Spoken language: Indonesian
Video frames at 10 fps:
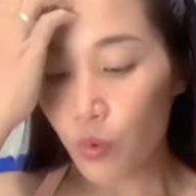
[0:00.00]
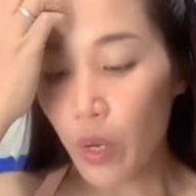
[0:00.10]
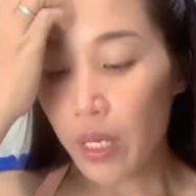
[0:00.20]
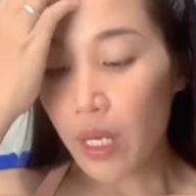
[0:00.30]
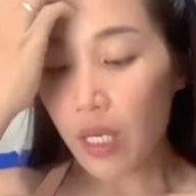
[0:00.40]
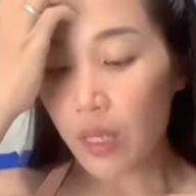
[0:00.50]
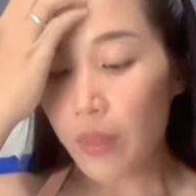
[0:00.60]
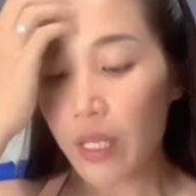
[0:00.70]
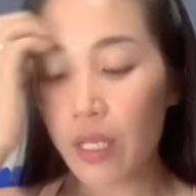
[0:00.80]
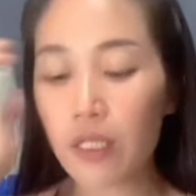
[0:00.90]
buat yang
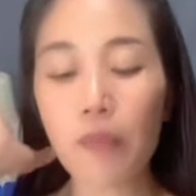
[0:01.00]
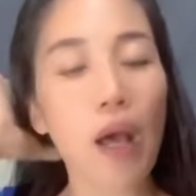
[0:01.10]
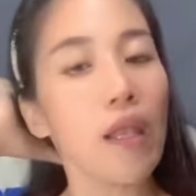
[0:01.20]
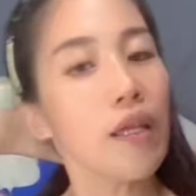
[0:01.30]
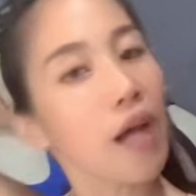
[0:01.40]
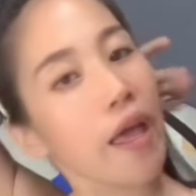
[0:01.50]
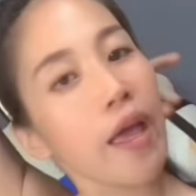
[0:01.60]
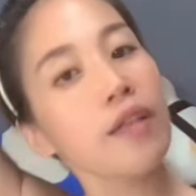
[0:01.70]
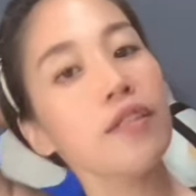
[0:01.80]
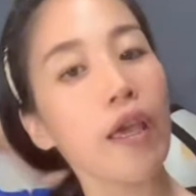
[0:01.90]
diberi hijab paling
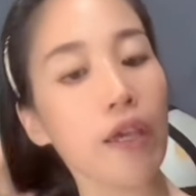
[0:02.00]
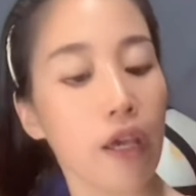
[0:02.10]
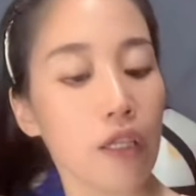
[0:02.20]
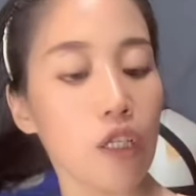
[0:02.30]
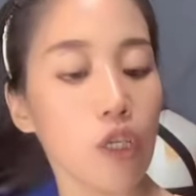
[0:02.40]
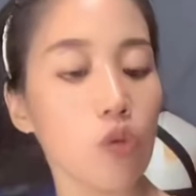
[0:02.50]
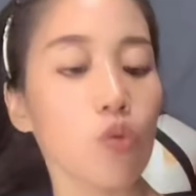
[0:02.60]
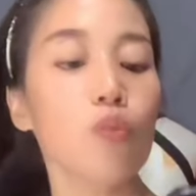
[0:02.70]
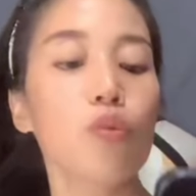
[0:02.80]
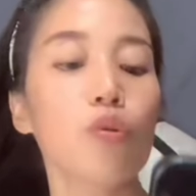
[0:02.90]
kayak jaket
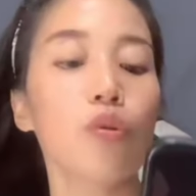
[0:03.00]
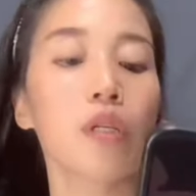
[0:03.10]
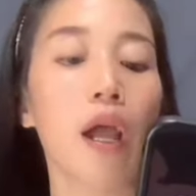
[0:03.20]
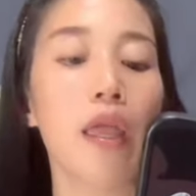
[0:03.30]
gitu tuh